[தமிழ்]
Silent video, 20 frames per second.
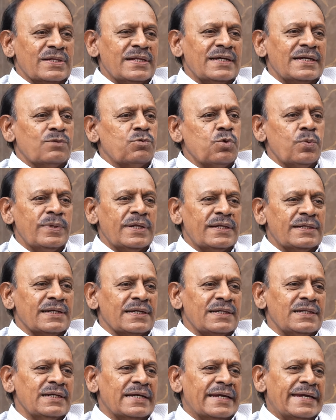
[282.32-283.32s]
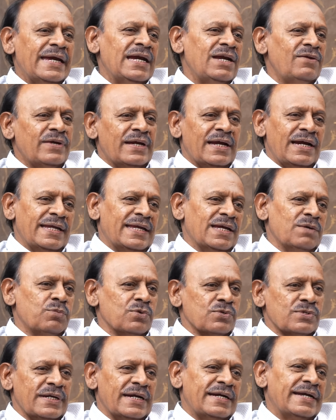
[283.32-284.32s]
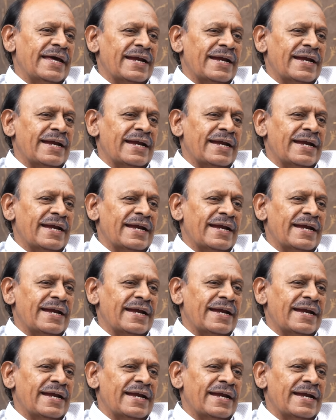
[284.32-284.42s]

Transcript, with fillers: வந்து குமுதத்துலேருந்து கேள்விகள் கேட்போம் சில